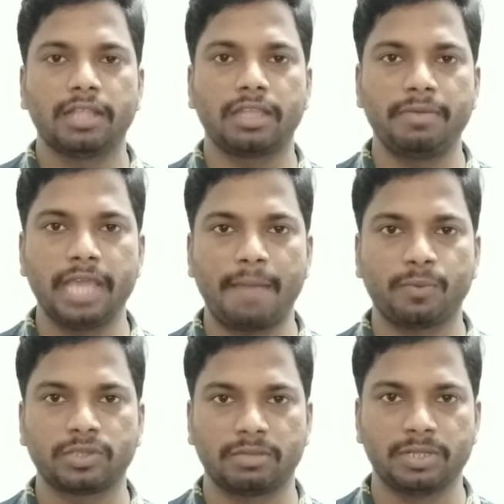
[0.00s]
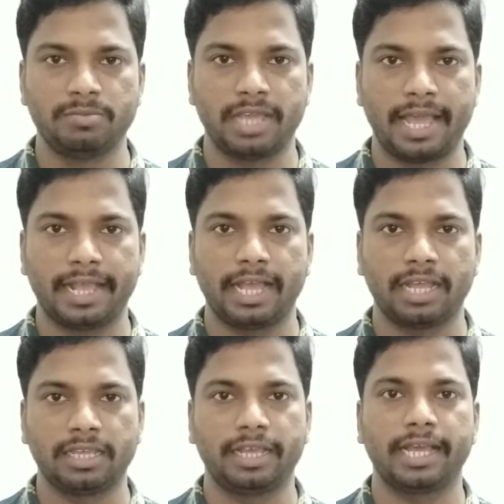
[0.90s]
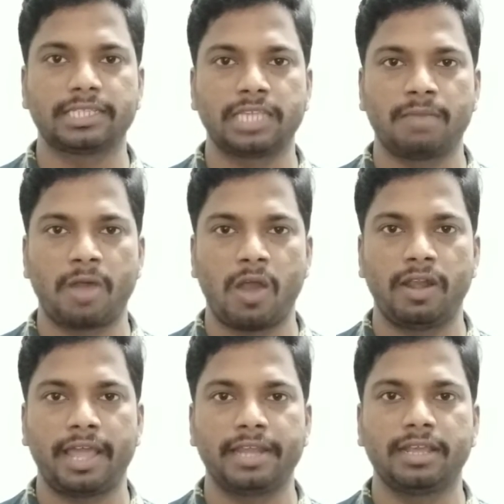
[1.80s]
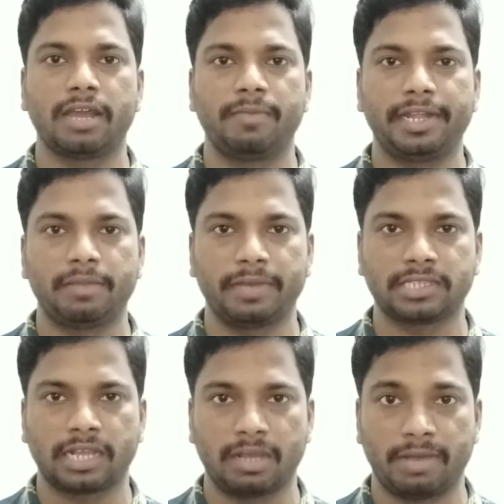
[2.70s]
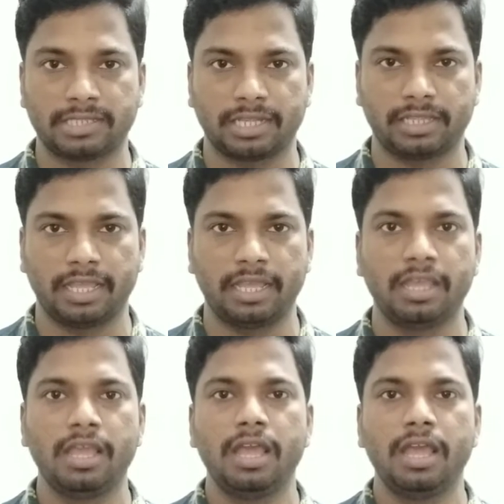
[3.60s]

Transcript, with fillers: तभी आपको समझ में आएगा कि कैसे हम ऑनलाइन घर बैठे पैसा कमा सकते हैं